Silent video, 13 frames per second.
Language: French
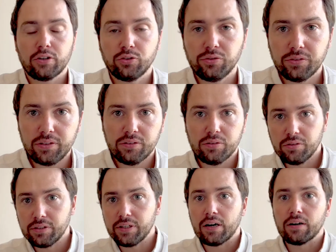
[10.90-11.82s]
justice
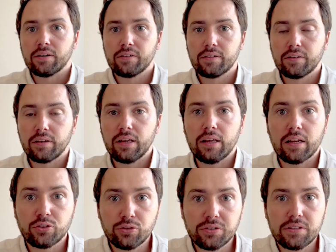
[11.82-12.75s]
sociale et la
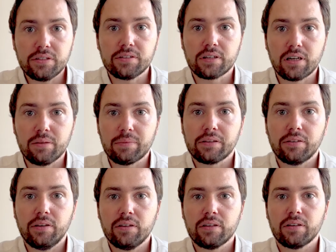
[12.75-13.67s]
justice
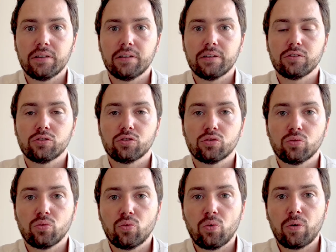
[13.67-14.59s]
climatique
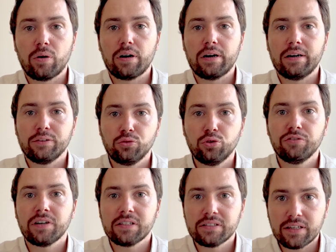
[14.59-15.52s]
sont les deux
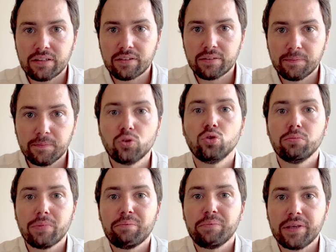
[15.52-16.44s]
facettes d'une
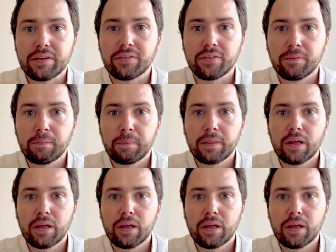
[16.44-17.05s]
même pièce.